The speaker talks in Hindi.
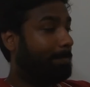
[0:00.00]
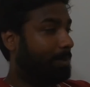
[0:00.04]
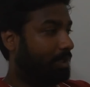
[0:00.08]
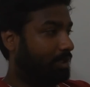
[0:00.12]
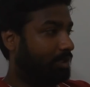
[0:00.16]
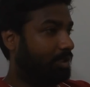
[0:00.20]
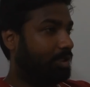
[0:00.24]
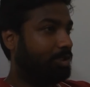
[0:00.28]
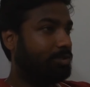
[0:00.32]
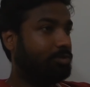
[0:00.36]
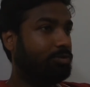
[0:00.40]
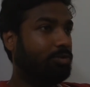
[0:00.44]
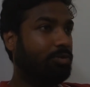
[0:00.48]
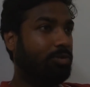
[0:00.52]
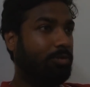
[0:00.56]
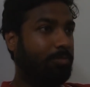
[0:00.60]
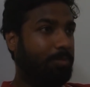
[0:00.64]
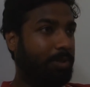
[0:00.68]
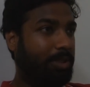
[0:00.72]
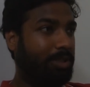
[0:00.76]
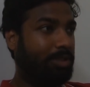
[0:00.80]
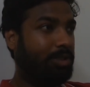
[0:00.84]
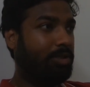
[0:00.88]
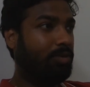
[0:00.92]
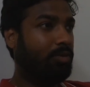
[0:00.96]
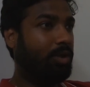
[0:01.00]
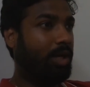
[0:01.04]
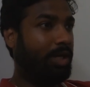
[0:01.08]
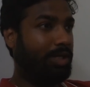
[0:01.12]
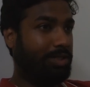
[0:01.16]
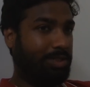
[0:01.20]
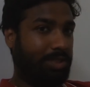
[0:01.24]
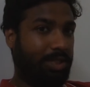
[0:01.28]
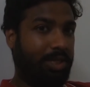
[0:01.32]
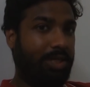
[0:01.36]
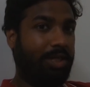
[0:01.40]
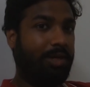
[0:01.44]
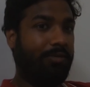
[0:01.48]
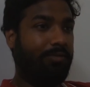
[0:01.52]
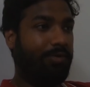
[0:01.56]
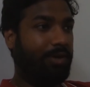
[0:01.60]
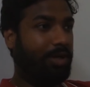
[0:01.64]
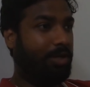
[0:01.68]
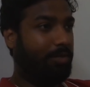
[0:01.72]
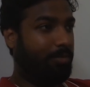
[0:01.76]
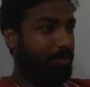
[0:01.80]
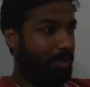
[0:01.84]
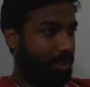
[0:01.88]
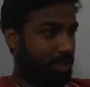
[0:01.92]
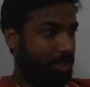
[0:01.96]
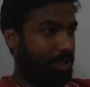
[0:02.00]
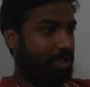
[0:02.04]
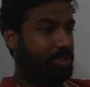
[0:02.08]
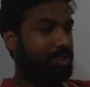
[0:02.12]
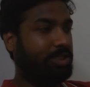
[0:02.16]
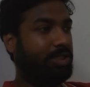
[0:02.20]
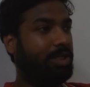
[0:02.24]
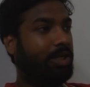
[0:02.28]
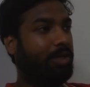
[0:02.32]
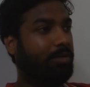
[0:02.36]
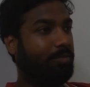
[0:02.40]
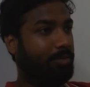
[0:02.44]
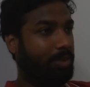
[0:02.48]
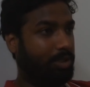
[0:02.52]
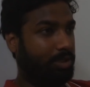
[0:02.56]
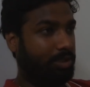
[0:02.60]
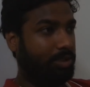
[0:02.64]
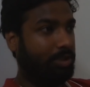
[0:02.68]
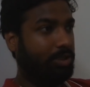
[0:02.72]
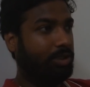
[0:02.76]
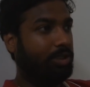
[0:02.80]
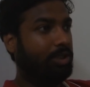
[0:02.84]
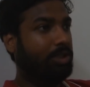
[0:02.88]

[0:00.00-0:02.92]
पंद्रह सौ रुपये तो आई थिंक रिफ़ंड मिलना चाहिए हमें